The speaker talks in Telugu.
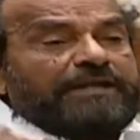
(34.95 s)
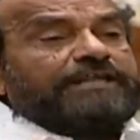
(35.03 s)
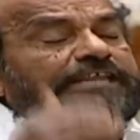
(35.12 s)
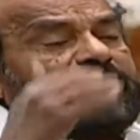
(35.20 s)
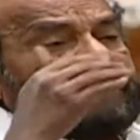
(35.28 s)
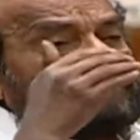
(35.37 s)

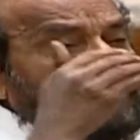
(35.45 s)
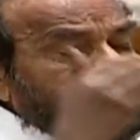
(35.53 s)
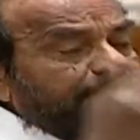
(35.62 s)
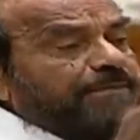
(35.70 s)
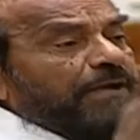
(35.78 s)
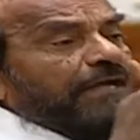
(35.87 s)
ఇతర
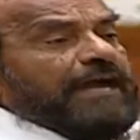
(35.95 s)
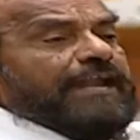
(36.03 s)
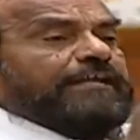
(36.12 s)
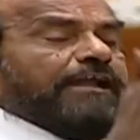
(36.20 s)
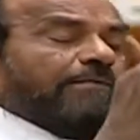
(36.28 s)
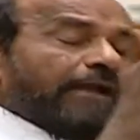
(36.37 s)
సంక్షేమ
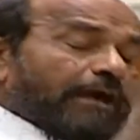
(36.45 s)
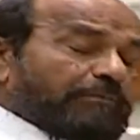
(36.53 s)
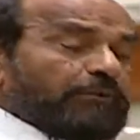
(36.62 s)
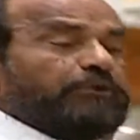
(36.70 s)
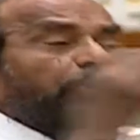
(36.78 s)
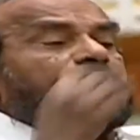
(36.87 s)
కార్యక్రమాలు అభివృద్ధి